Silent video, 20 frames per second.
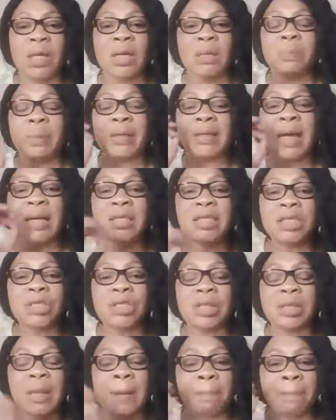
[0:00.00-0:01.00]
Peut-être si
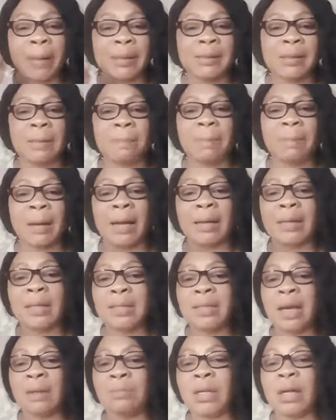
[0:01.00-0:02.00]
j'étais passé par
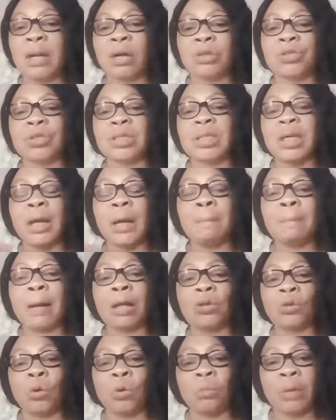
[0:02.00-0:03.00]
Lydia Miller, je serais
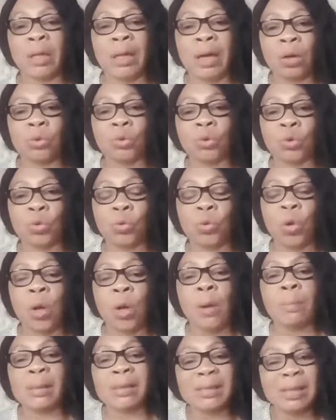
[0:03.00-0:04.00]
pas tombé dans le trou.
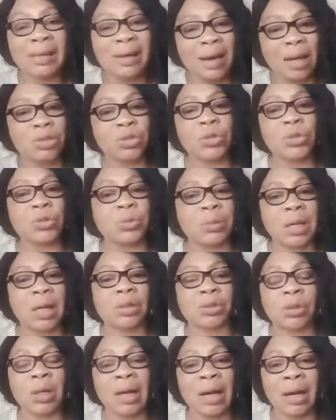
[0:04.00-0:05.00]
Parce que là, je suis
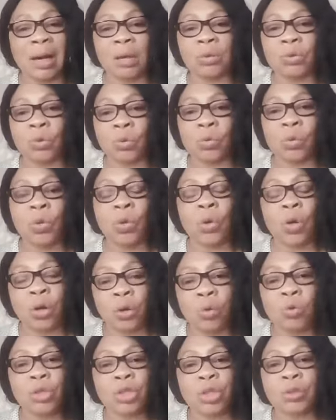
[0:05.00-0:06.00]
dans un grand trou
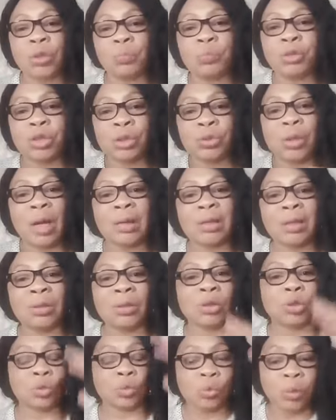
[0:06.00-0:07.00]
que je, je suis en train
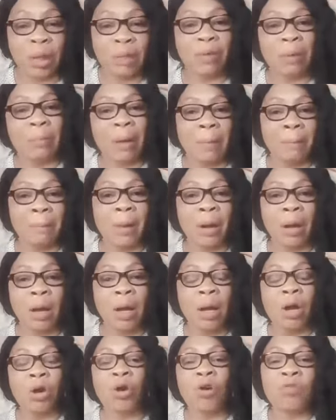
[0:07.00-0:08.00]
de soulever ma main,
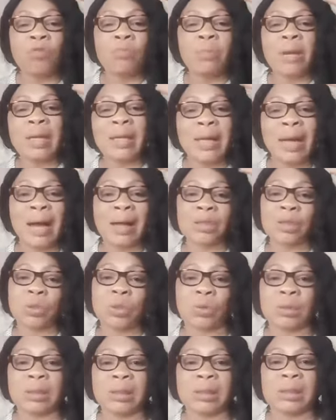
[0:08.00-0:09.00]
que vous m'aidez à
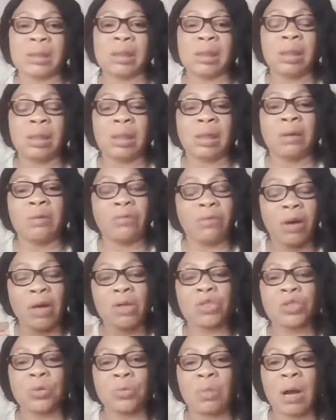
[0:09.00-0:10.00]
sortir.
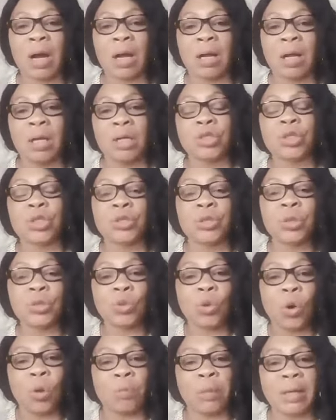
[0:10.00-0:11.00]
Franchement, je suis
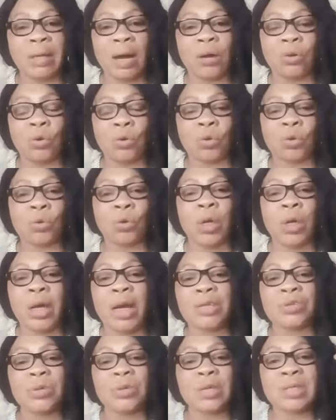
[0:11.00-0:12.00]
tombée dans le trou
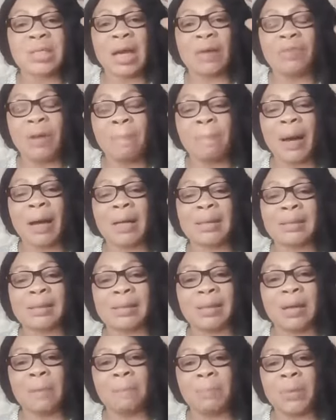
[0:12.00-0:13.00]
et je ne savais pas que
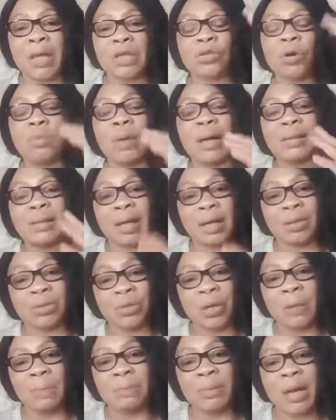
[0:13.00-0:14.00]
c'était une pièce. On m'a
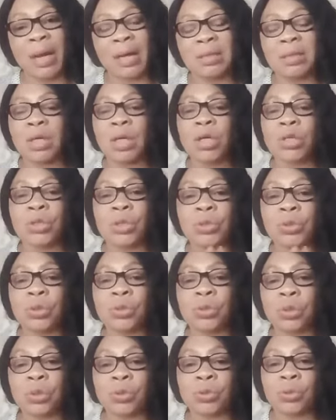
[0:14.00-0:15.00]
tendu une pièce, je suis
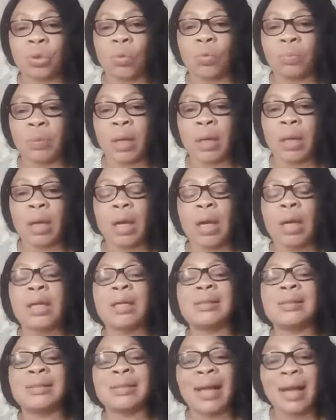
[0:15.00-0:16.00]
tombée.
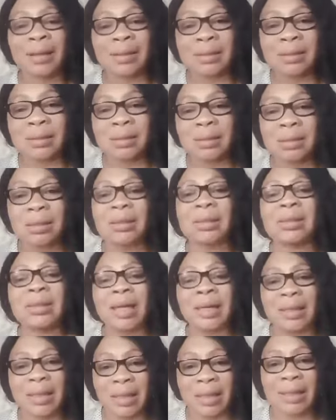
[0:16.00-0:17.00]
Certes,
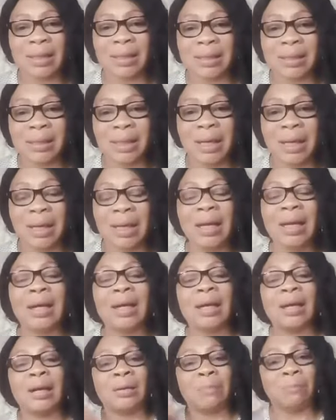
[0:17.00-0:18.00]
j'ai négligé.
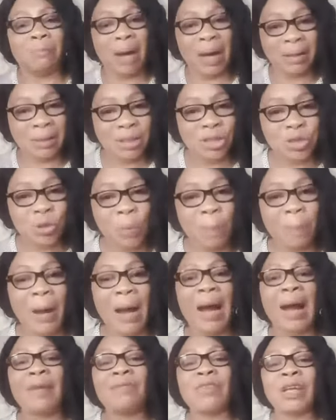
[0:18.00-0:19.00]
Marthe
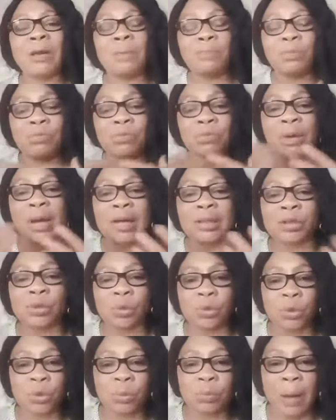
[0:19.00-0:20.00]
Chopin a fait des
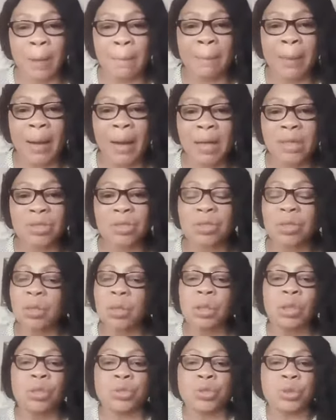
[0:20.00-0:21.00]
publications sur ma page.
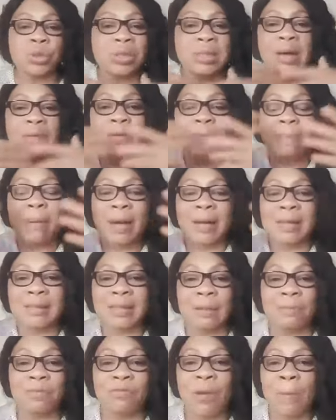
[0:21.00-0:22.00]
Je ne savais pas que
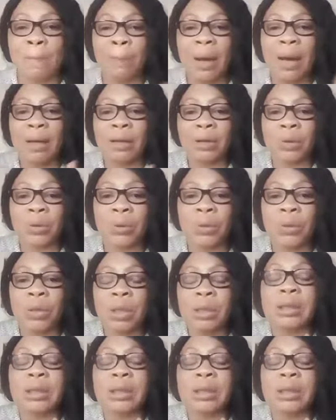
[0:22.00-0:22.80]
ça pouvait prendre...